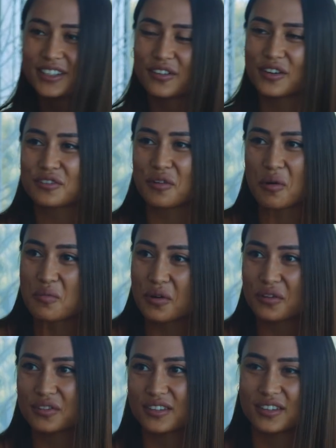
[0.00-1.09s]
Quand ils sont en
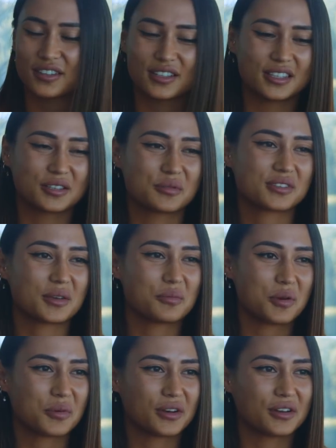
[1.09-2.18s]
bande, euh, ils commencent un
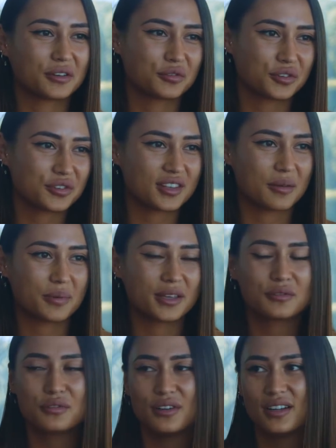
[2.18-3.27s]
peu à prendre l'inconscience, ça va pas
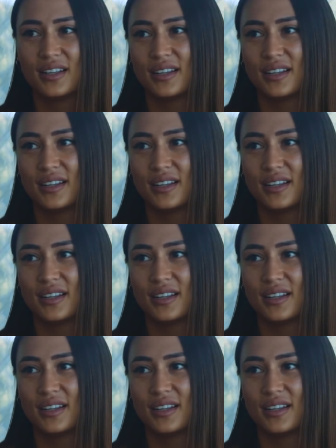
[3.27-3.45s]
être cool.